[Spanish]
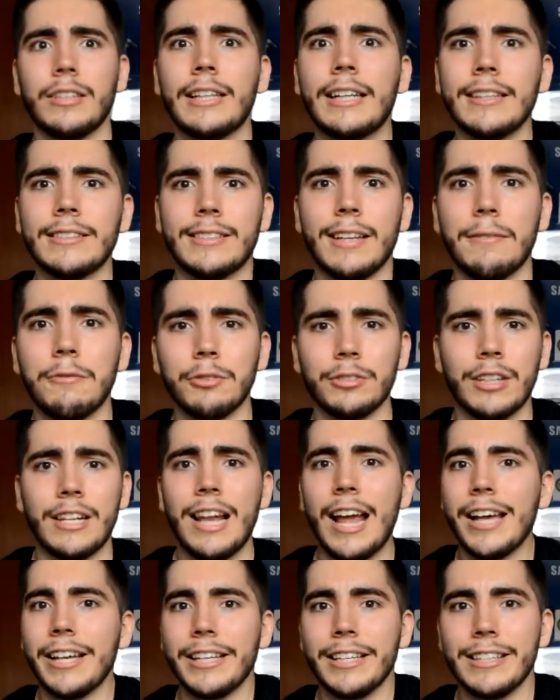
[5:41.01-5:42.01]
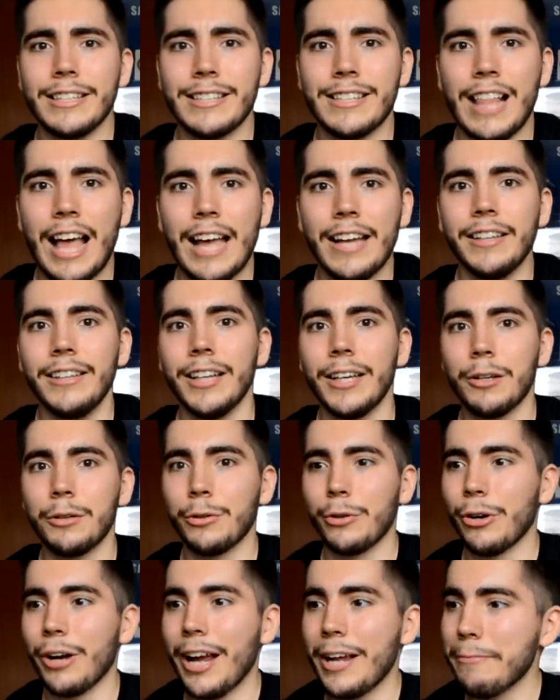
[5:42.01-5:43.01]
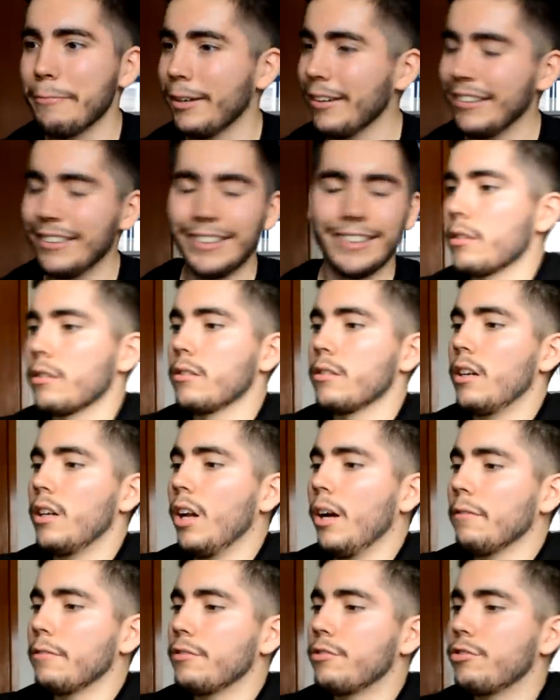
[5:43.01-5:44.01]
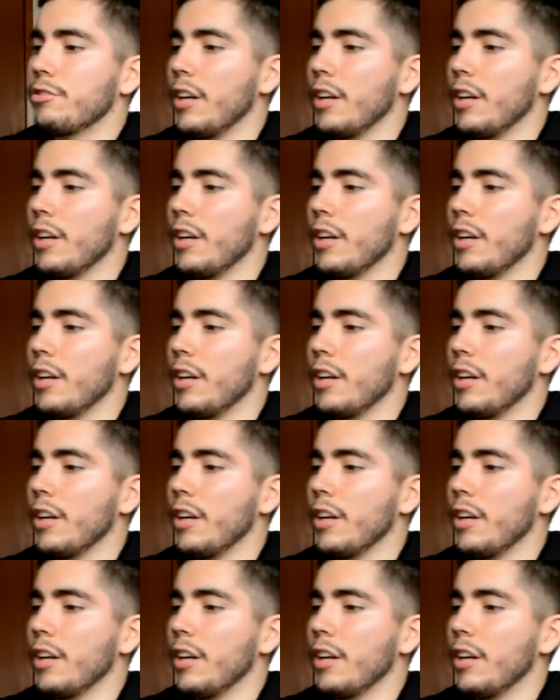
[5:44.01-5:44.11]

que estamos en like y dislike de Eurogamer. Rollup